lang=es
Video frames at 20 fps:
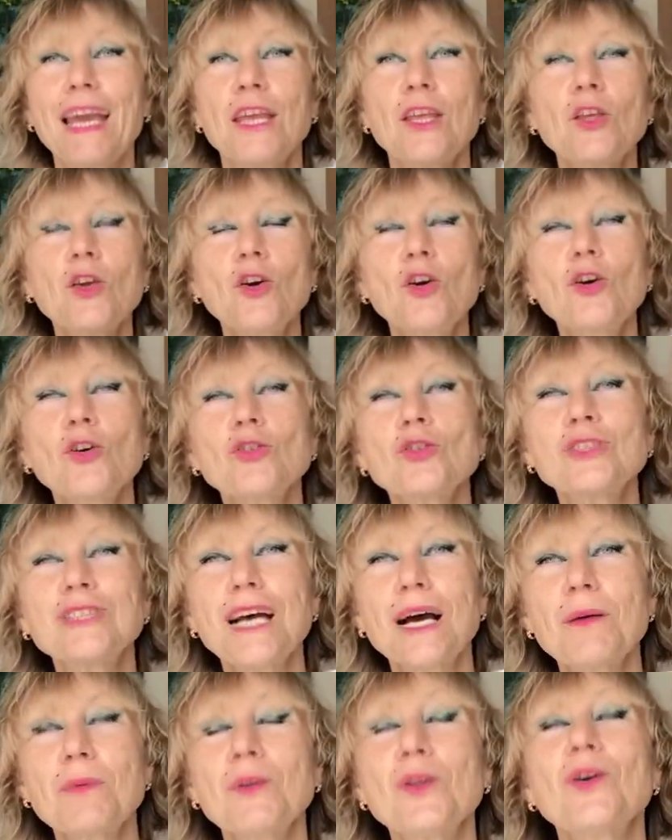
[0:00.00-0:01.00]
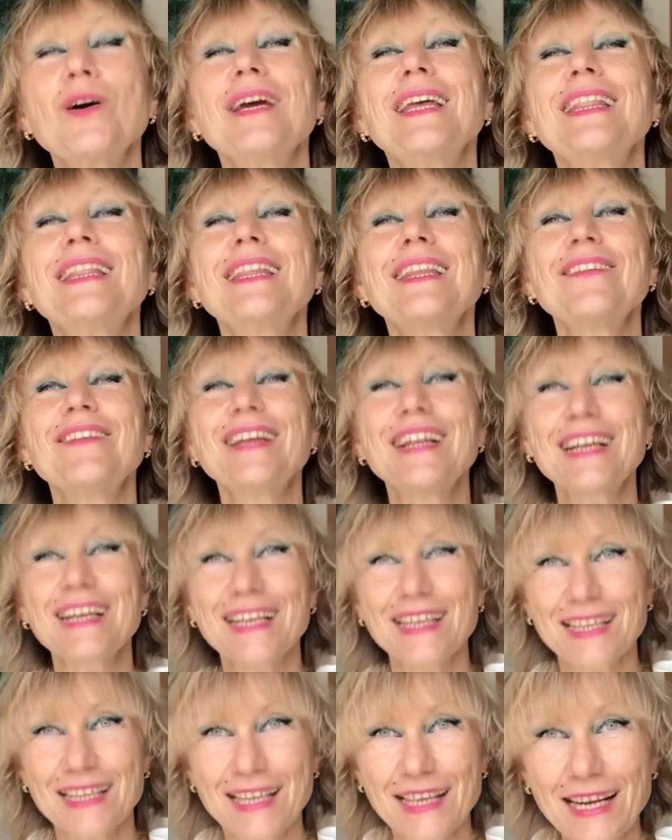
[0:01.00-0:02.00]
Yo os hablo en nivel
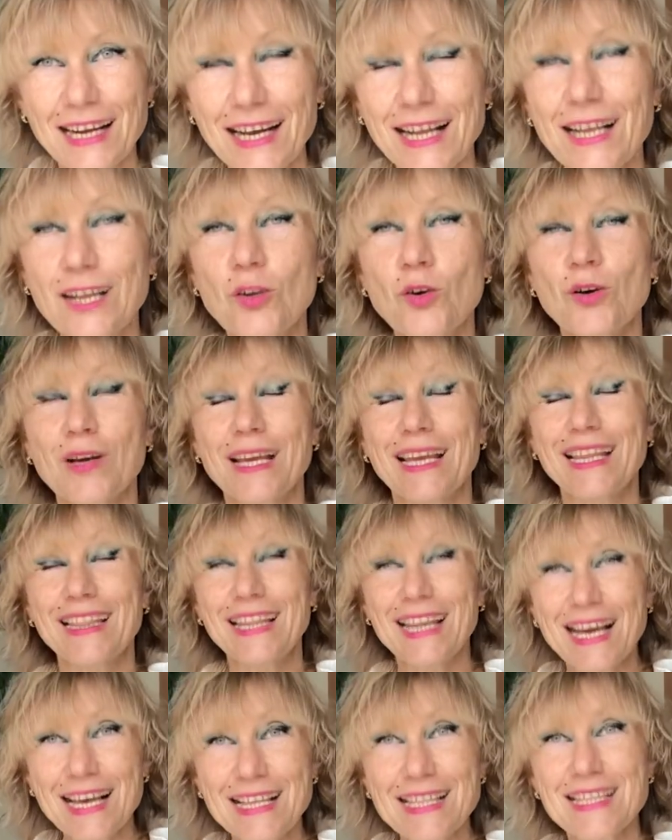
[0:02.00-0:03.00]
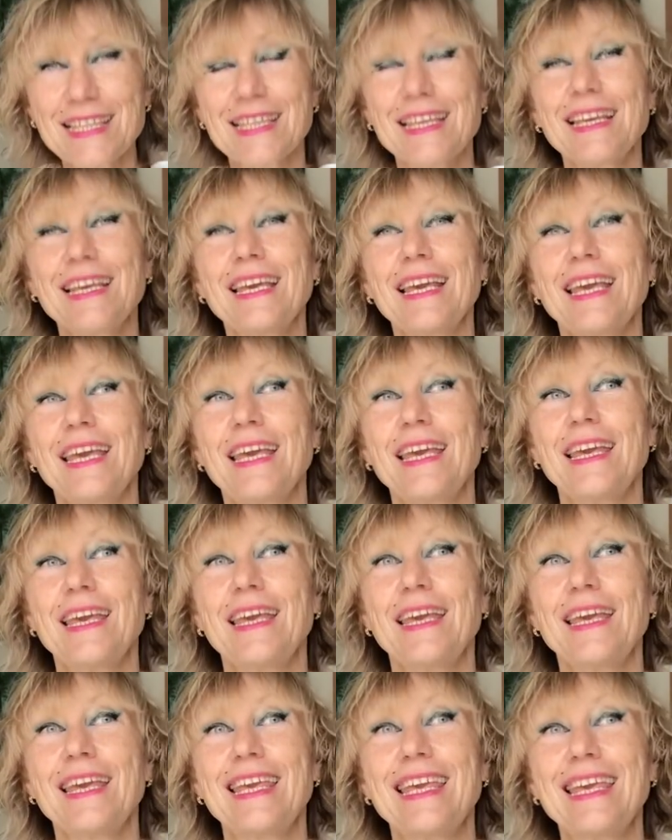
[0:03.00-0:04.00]
general lo que nace
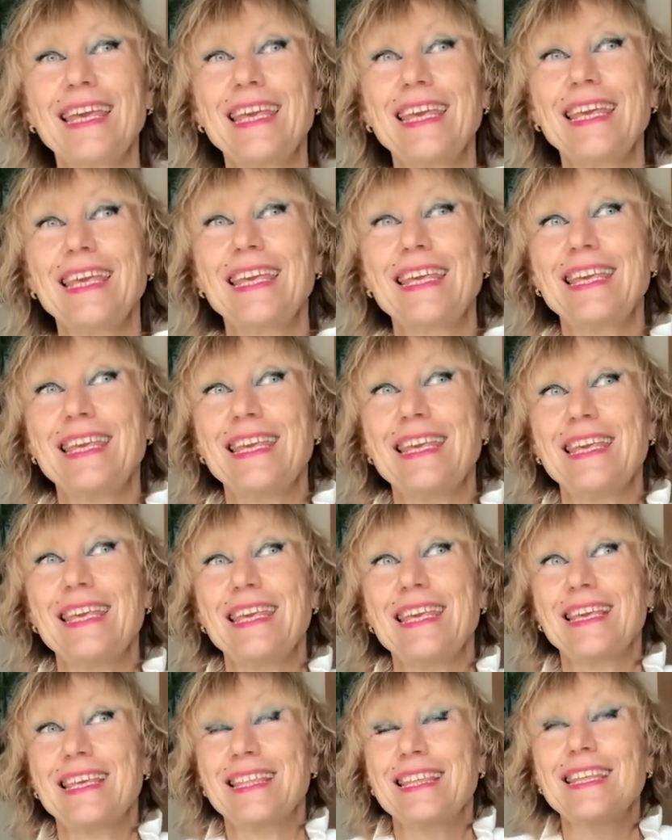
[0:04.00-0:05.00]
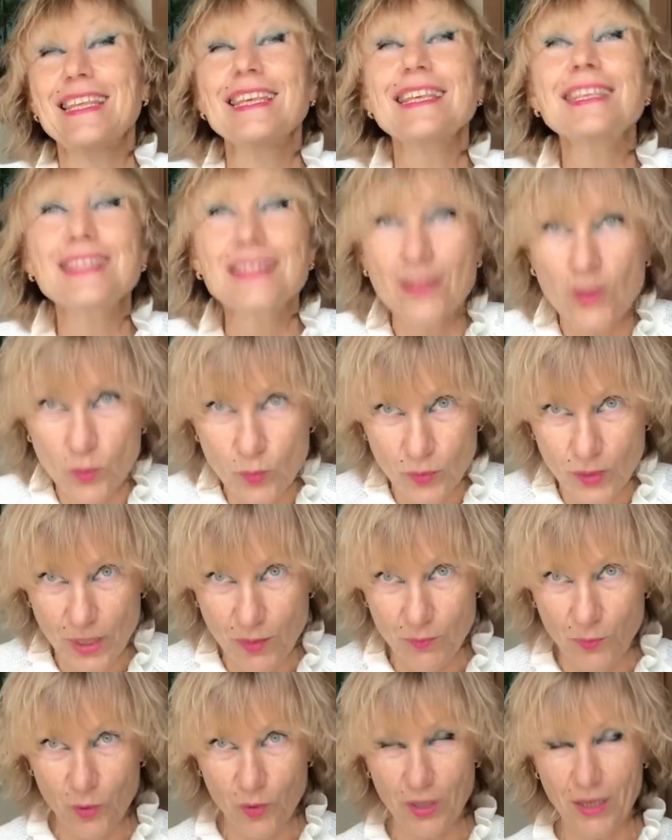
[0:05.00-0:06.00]
eh, y, y existe una
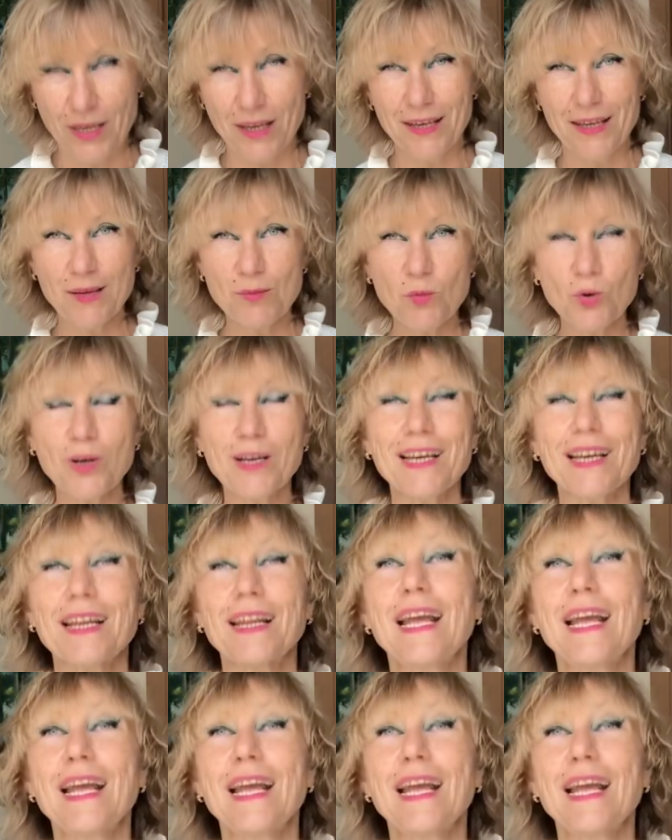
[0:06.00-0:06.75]
mujer. La mujer